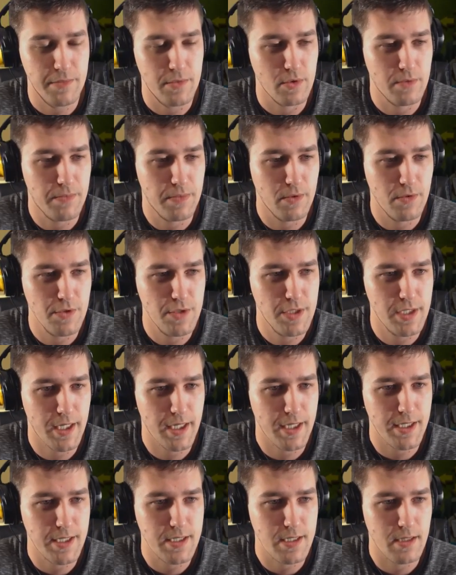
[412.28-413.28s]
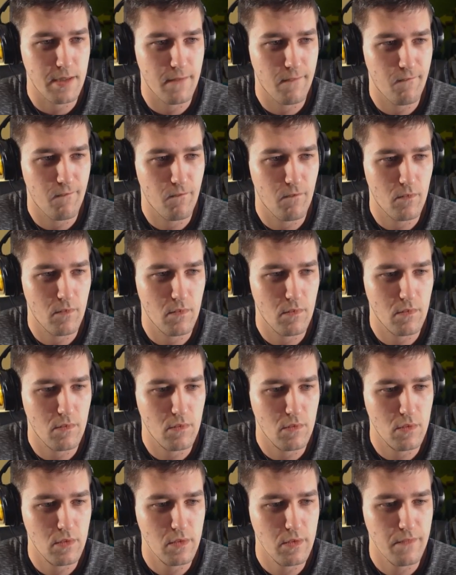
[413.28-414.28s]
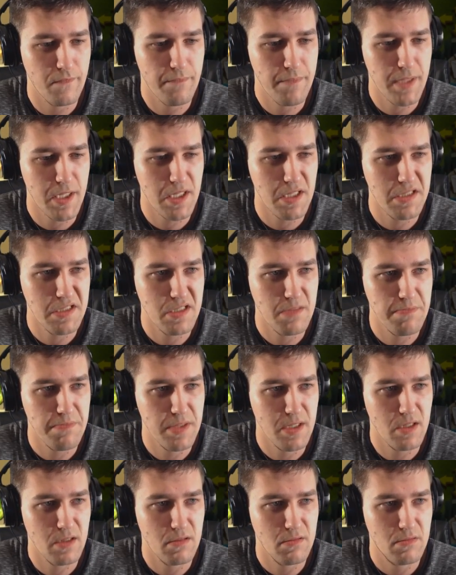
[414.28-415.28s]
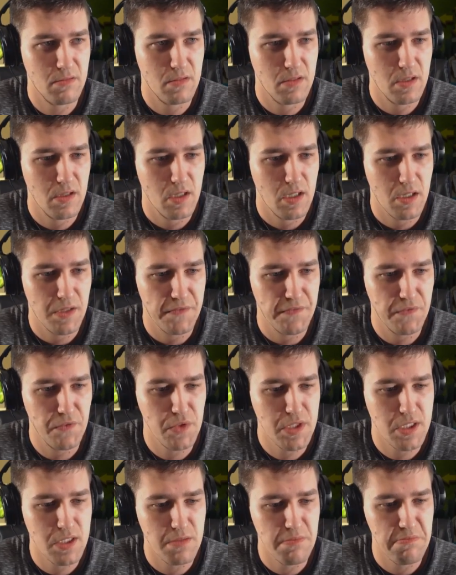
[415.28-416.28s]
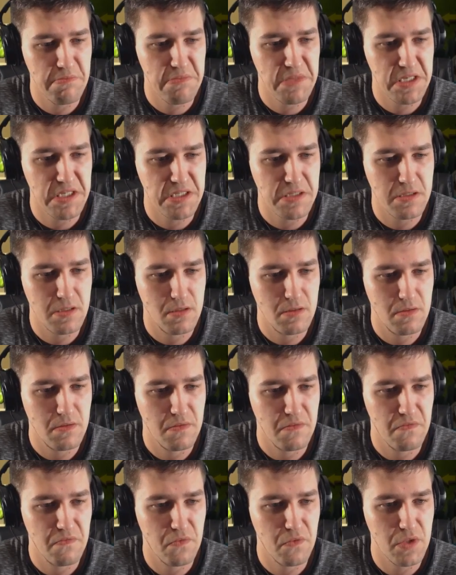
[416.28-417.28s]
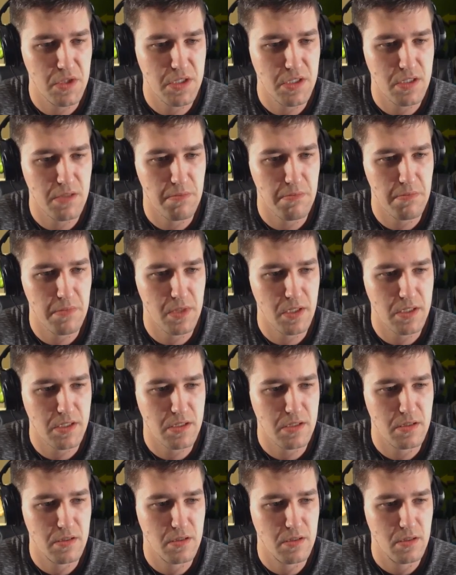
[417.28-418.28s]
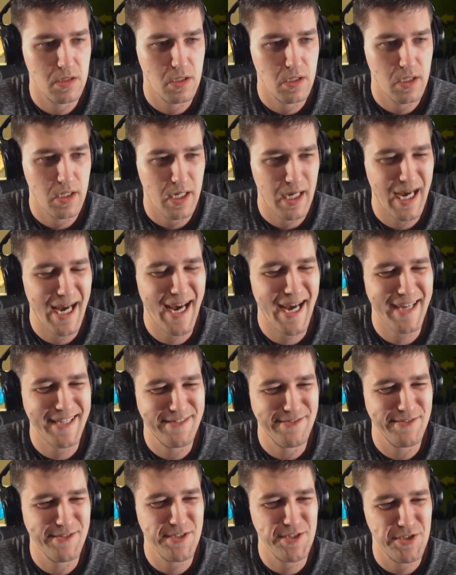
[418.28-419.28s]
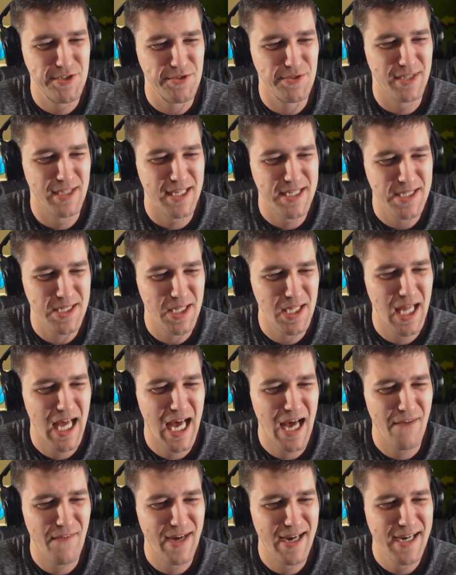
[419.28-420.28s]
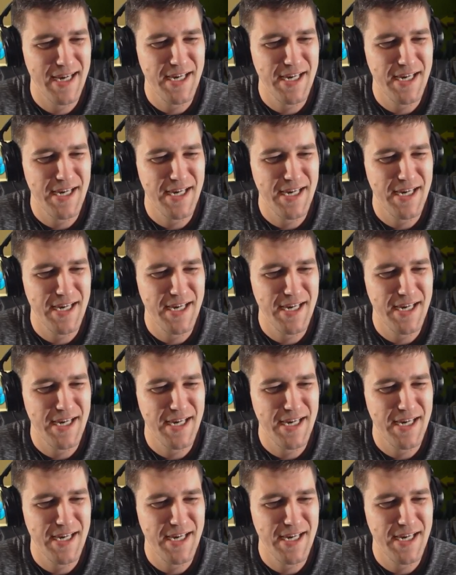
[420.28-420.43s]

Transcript: тут получается? Ну, в принципе, 8 мест, 8 мест. А, тут еще у нас Лава,